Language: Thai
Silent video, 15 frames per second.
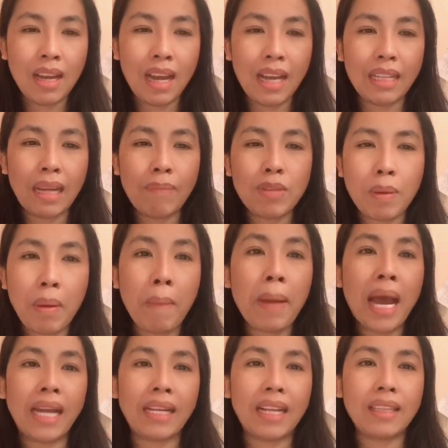ให้ทำเฉพาะ
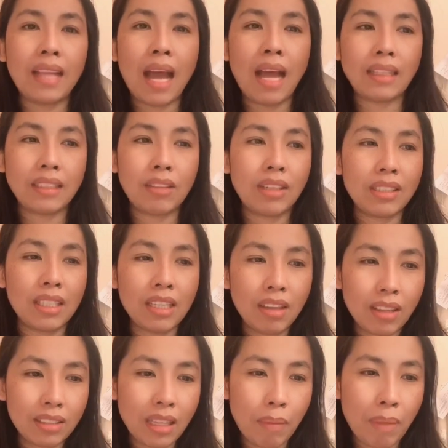ผ่านหน้าต่าง เจ้าหน้าที่
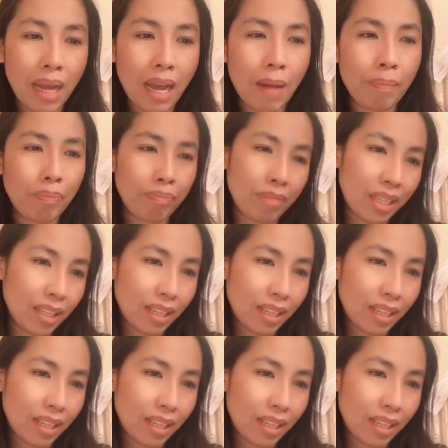ก็จะมามี